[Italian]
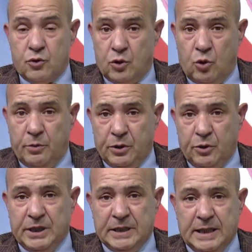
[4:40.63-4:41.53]
Siccome
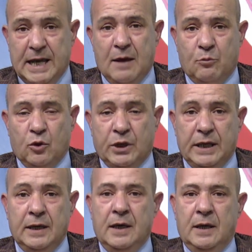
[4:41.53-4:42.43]
noi riteniamo
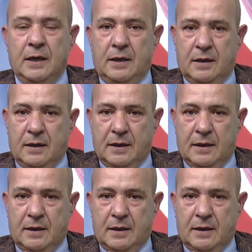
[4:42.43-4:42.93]
che eh,